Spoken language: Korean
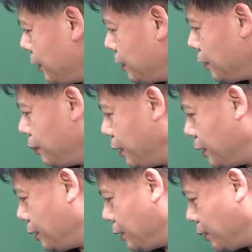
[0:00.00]

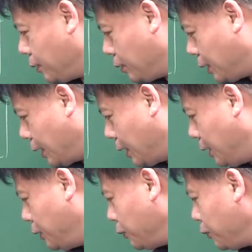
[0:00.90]
그러면은요, 얘가
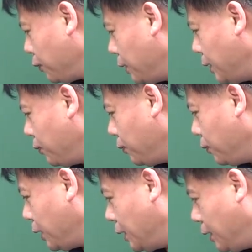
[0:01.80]
이쪽으로
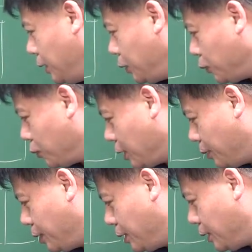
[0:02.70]
가고 얘는 이쪽으로
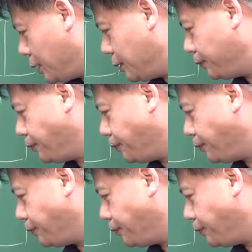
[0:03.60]
가면은